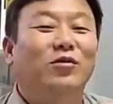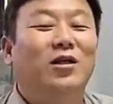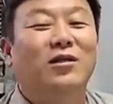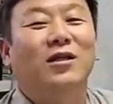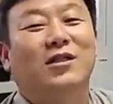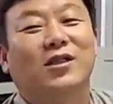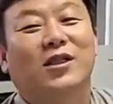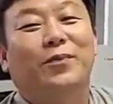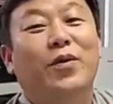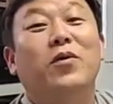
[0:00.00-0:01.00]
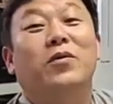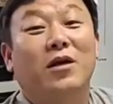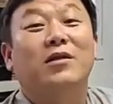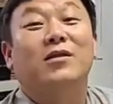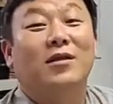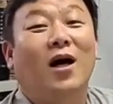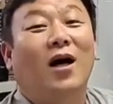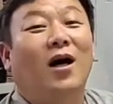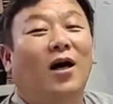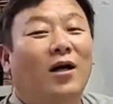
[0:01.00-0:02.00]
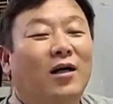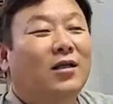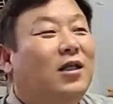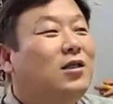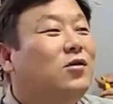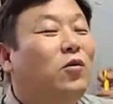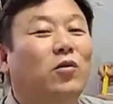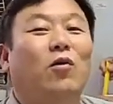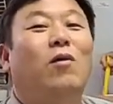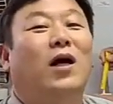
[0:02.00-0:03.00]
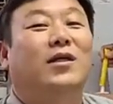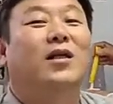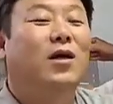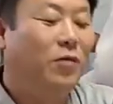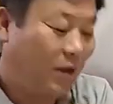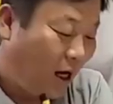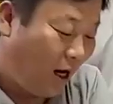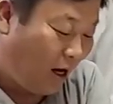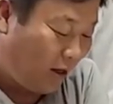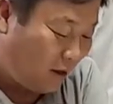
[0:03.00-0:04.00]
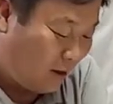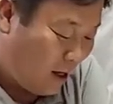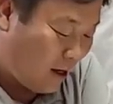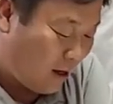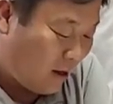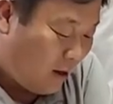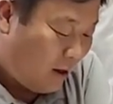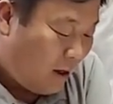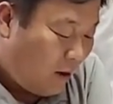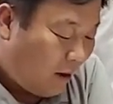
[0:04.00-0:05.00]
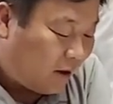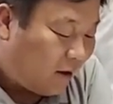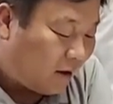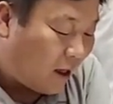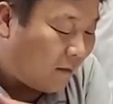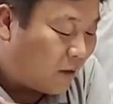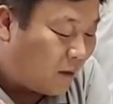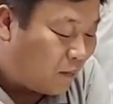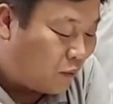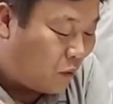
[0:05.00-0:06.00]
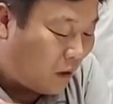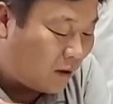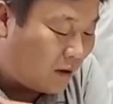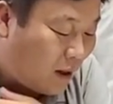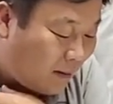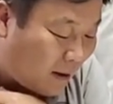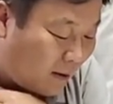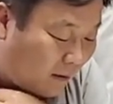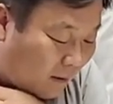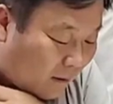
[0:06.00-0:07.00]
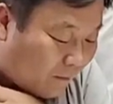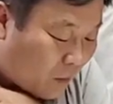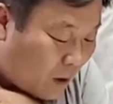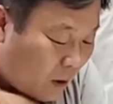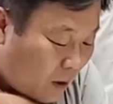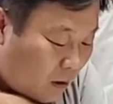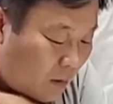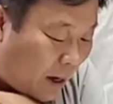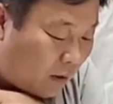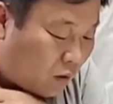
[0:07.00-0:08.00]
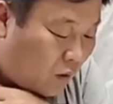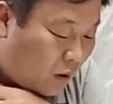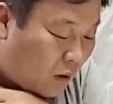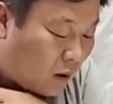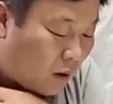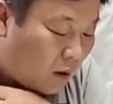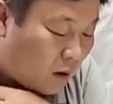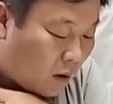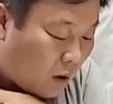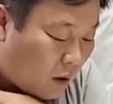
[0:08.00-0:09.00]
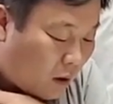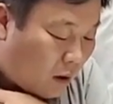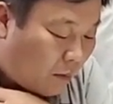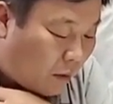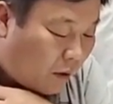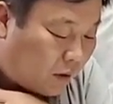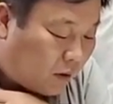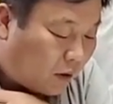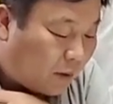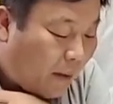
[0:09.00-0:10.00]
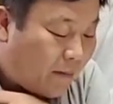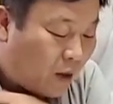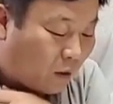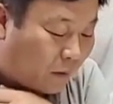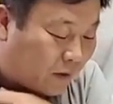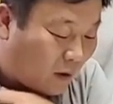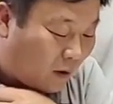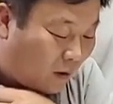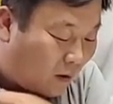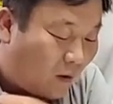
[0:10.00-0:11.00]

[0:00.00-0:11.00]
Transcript: 윤석열 지지 십 퍼센트로 떨어진다. 예, 예. 퇴진운동 더 확산되고 있다 했는데 확실히 사람들이 분노가 큰가 봐요. 아... 그 방송을 벌써 십만 명 넘었어요.